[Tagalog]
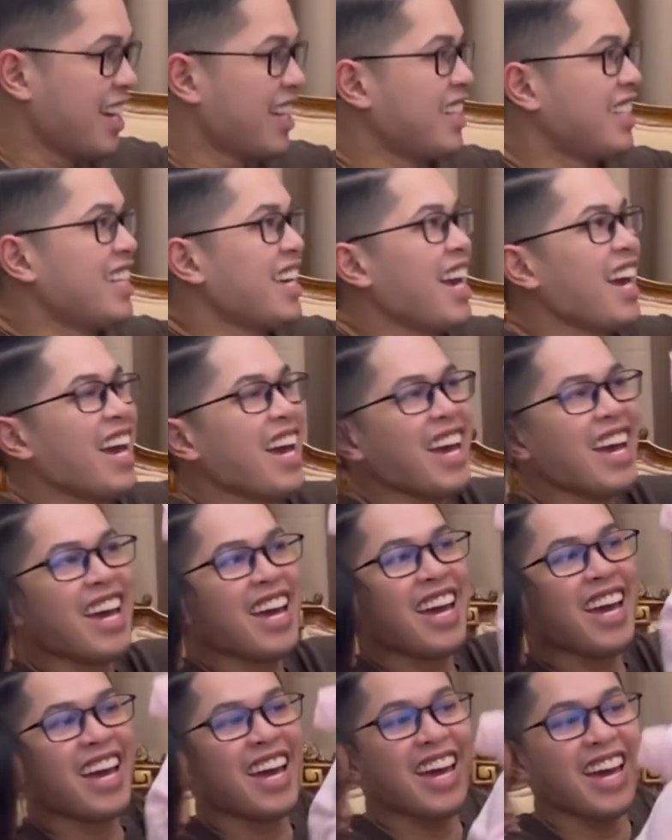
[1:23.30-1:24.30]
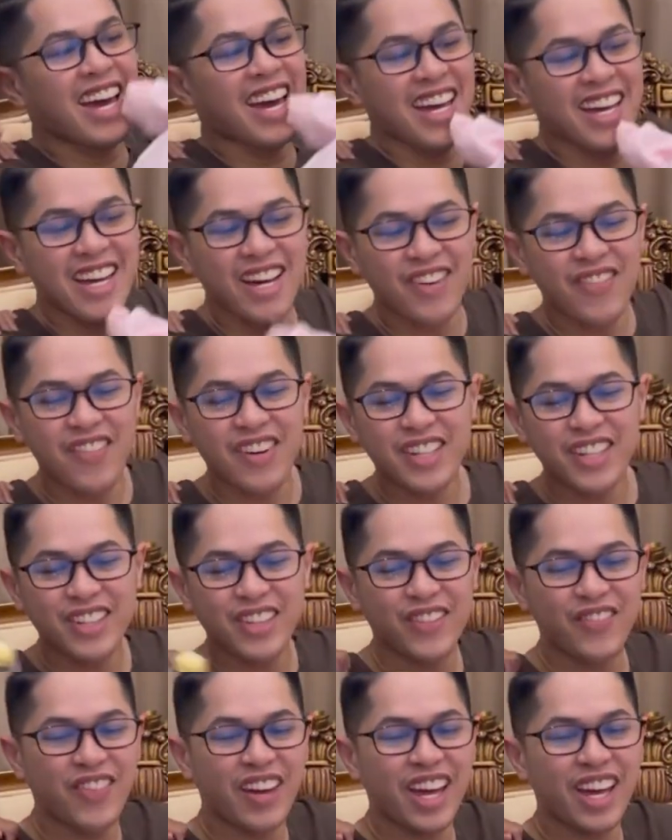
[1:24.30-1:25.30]
Yay! I have a
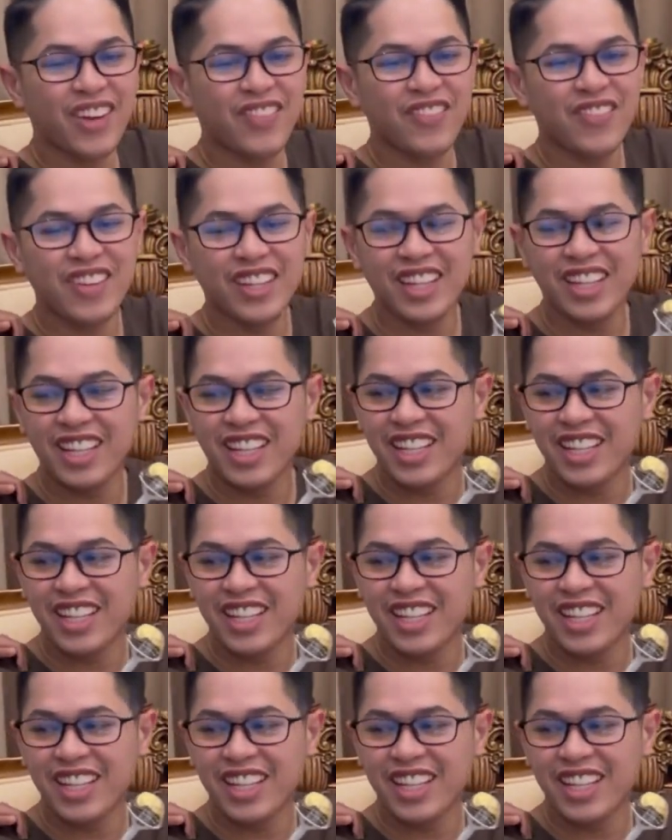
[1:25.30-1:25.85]
new baby!